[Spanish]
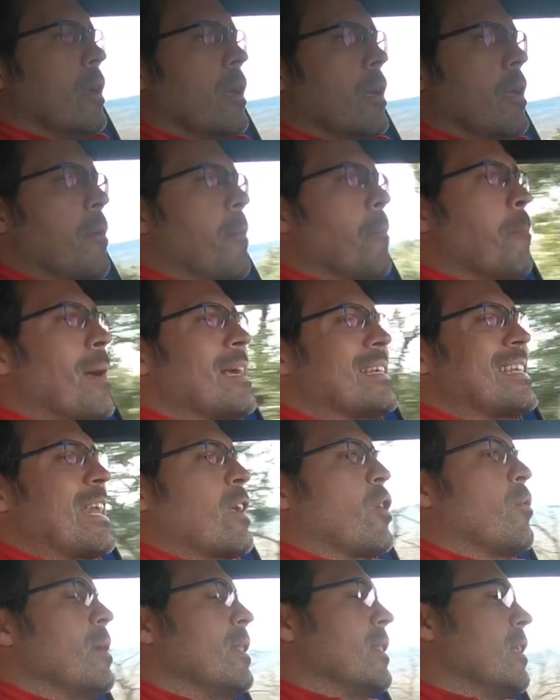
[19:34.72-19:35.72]
eh, más
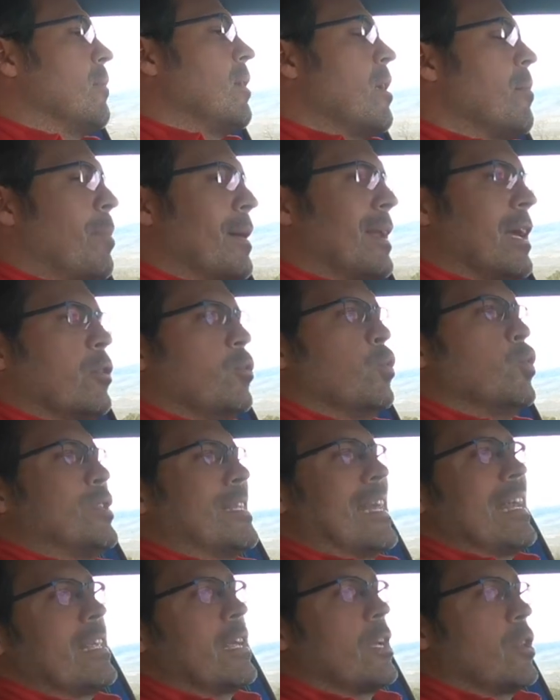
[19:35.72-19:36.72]
recomendable para tus
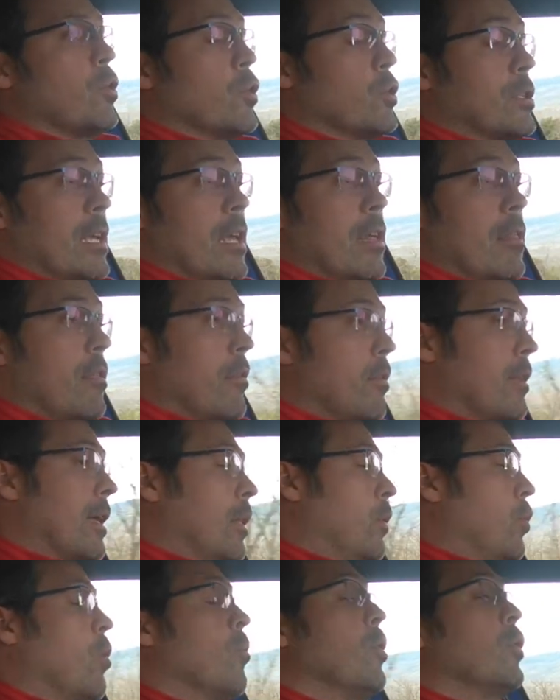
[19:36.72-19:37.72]
trayectos en
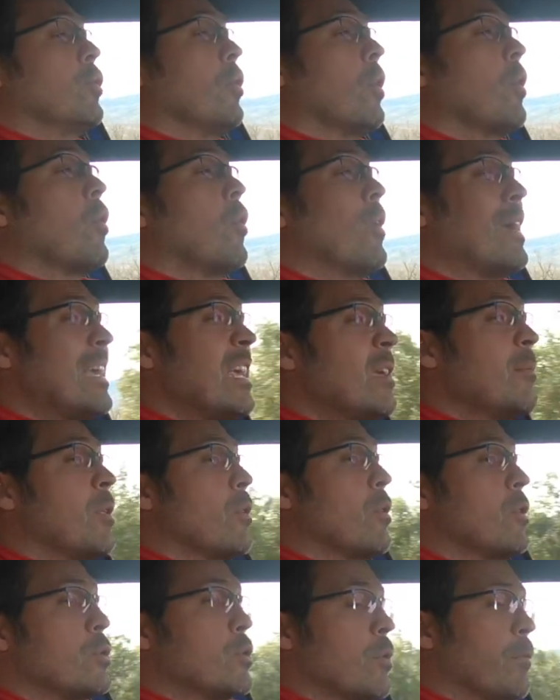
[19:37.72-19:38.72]
ciudad. Como todo
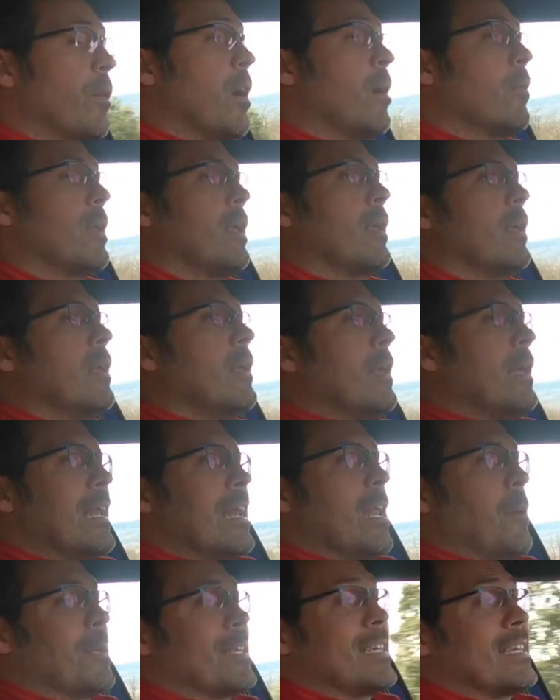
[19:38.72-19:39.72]
híbrido enchufable,
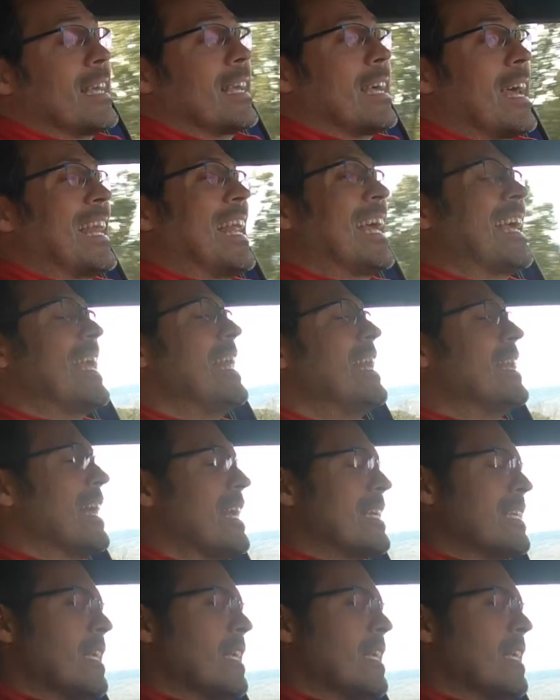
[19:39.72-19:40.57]
le vas a sacar la quinta